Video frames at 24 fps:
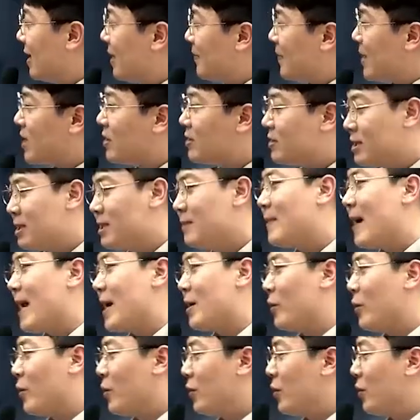배경 지식
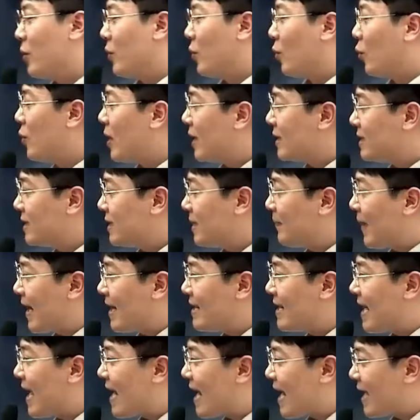말고 오엑스를
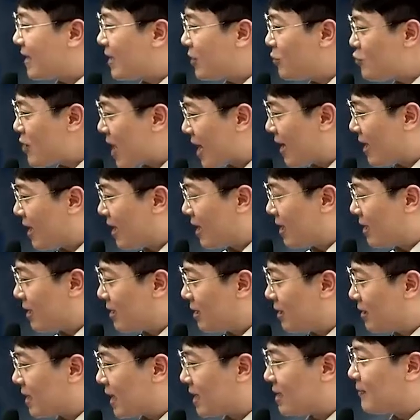판단하기 위한
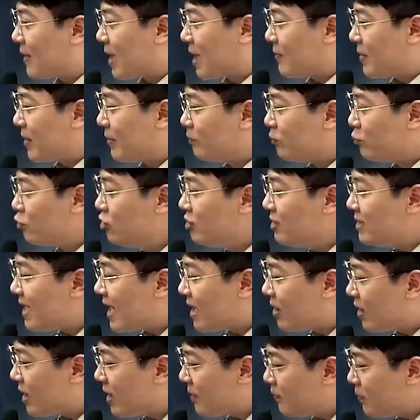다시 말하면 문제
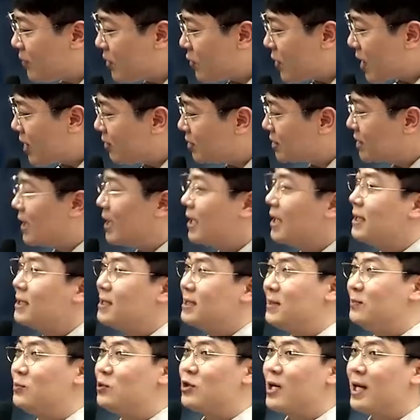해결에 필요한 것에
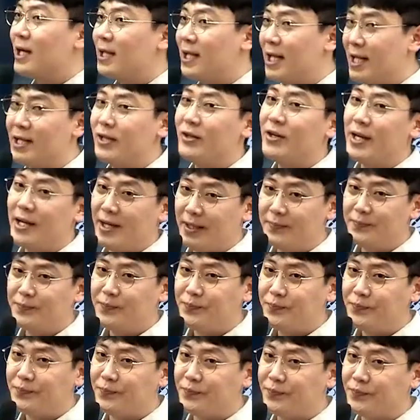집중하게 되는 거예요.
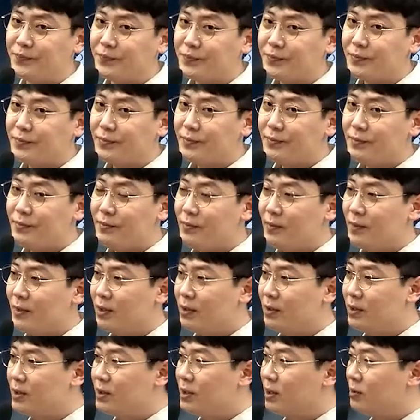음.
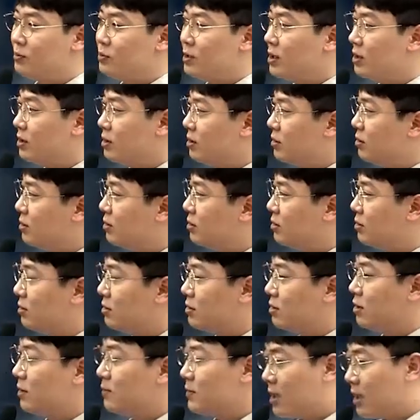그래서 우리
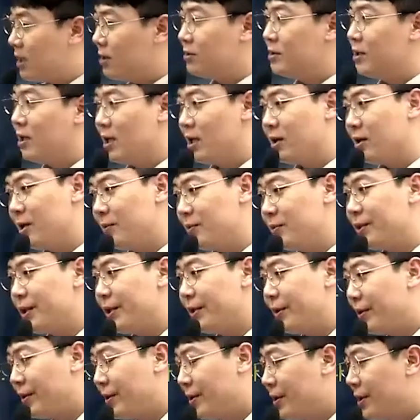시험장 가서 생각을
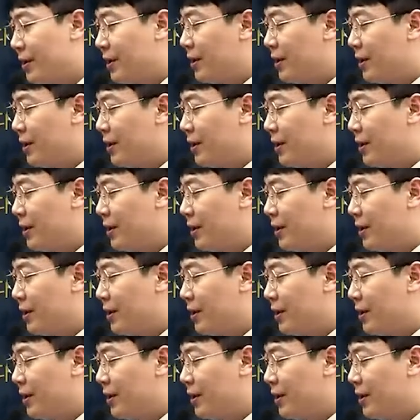해보세요.